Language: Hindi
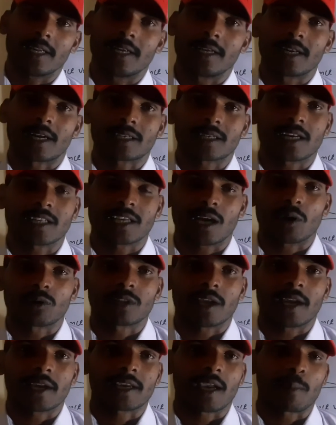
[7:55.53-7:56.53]
इंडक्टर क्या
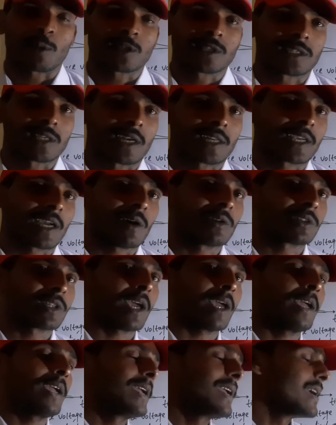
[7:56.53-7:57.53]
होता है कैपेसिटर क्या
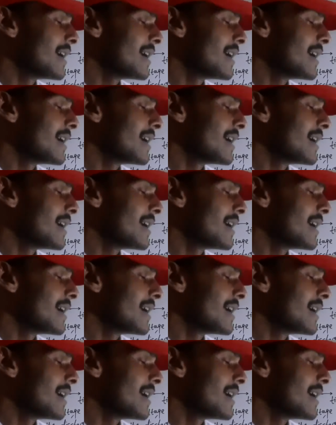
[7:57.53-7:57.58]
होता है